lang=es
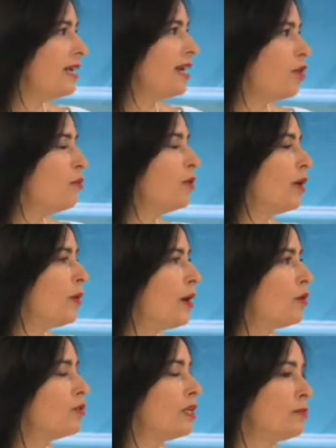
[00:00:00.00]
es como una nueva
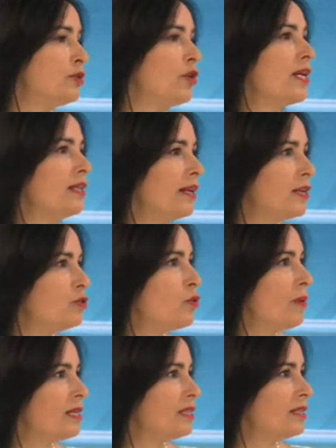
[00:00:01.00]
concepción que tiene sus
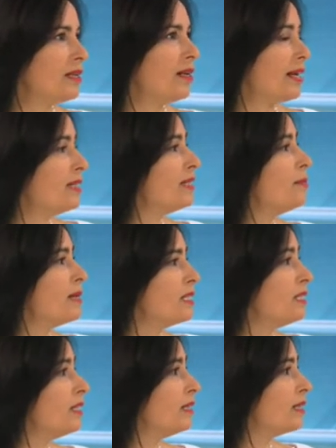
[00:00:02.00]
bases en raíces
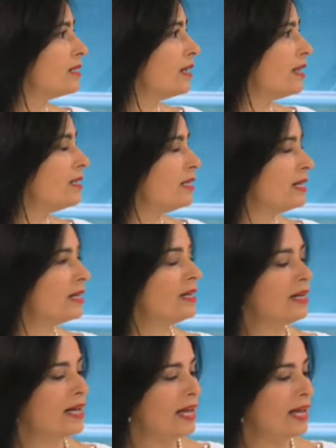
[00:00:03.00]
machistas, es decir,
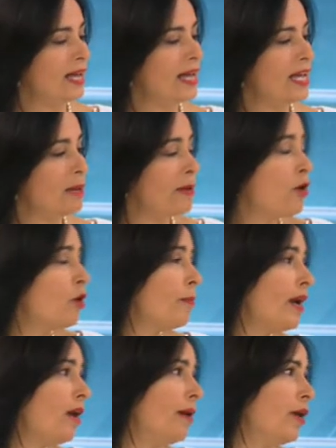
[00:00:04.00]
eh, qué mejor
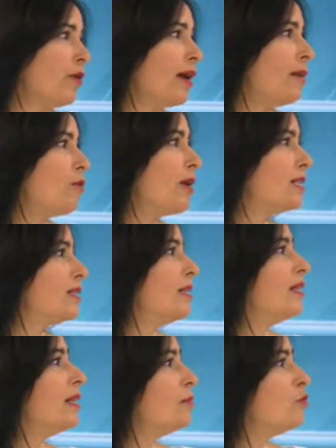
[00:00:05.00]
para el varón que la mujer se
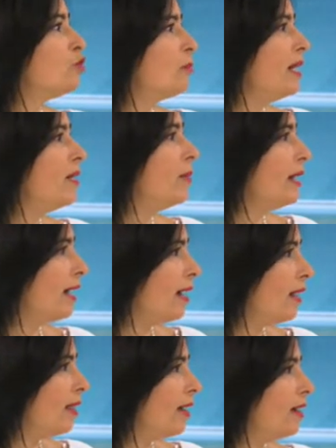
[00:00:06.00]
sienta mucho más
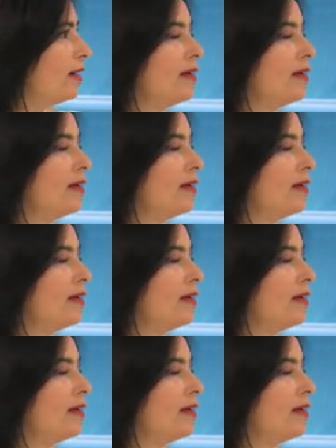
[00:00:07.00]
liberada,